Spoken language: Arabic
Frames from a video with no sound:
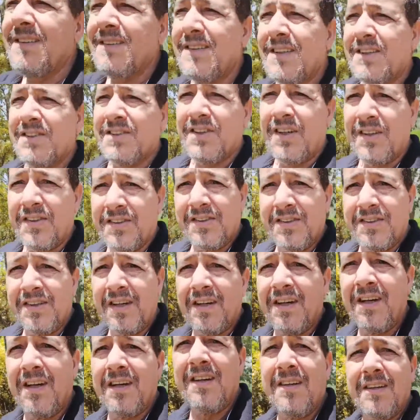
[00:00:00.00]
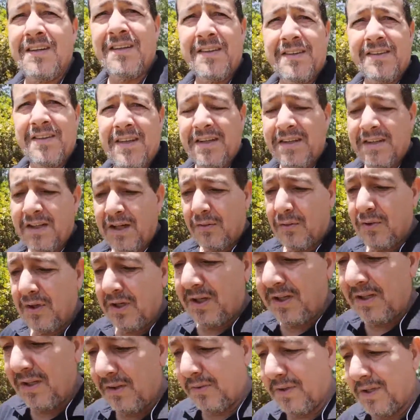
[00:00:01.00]
النشاط ديال ديالنا
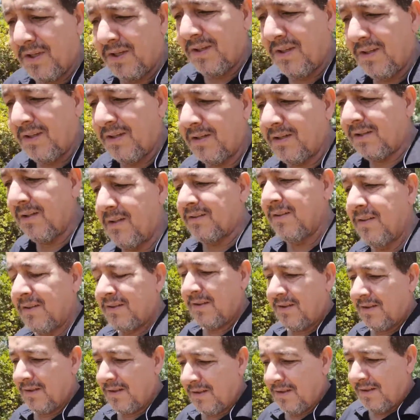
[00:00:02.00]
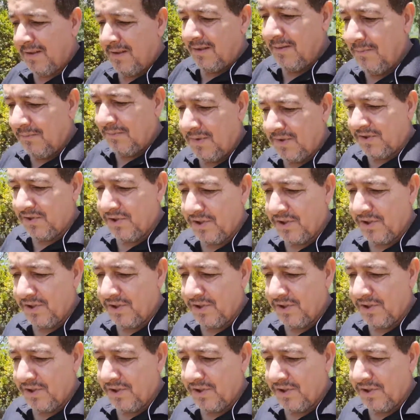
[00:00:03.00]
والحيويه ديالنا من